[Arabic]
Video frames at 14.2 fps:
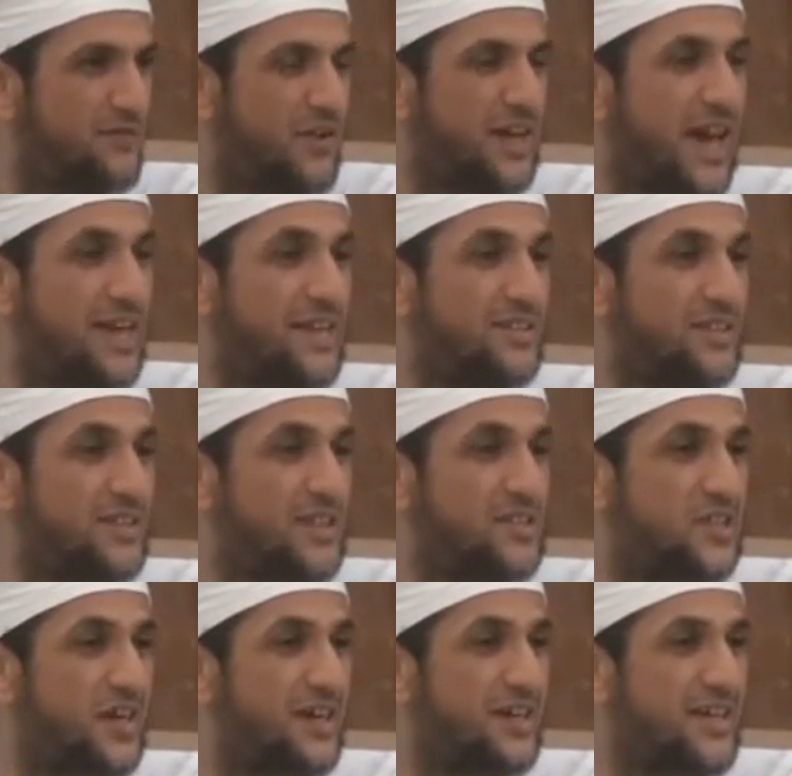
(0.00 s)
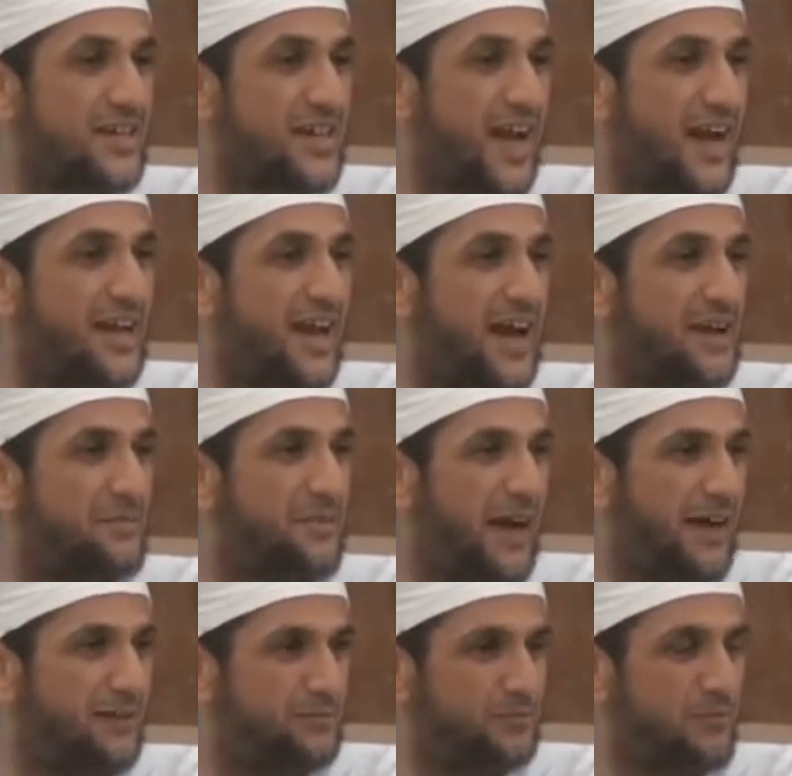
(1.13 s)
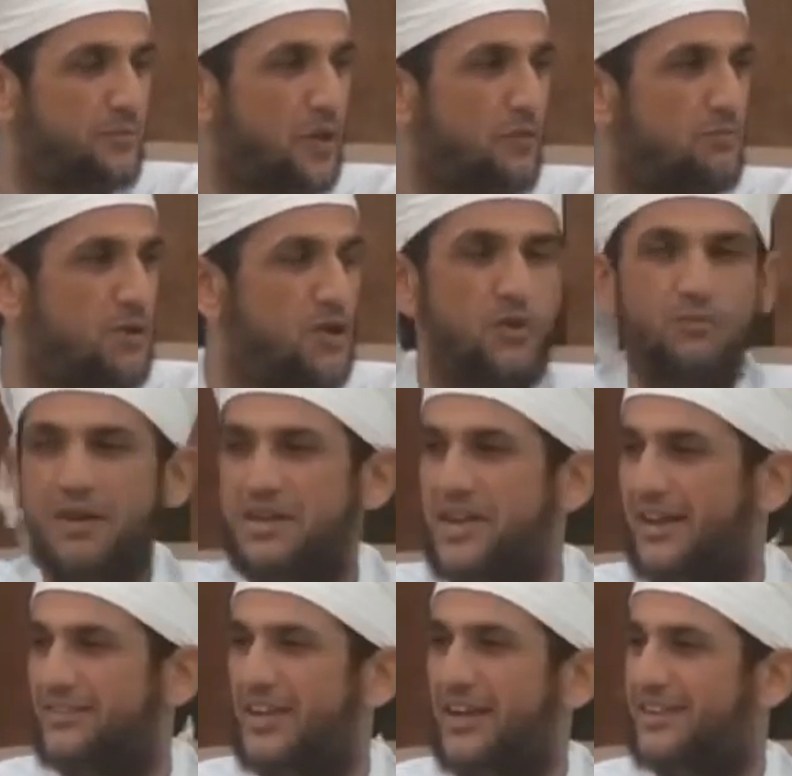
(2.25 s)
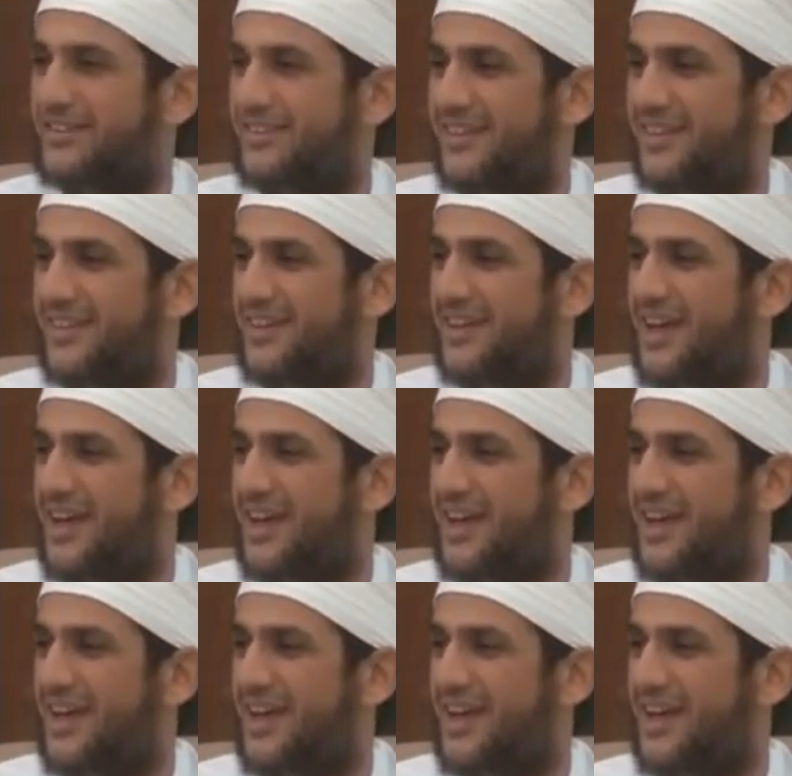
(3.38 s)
فكانت النصرانية على أربع منهم من يعتقد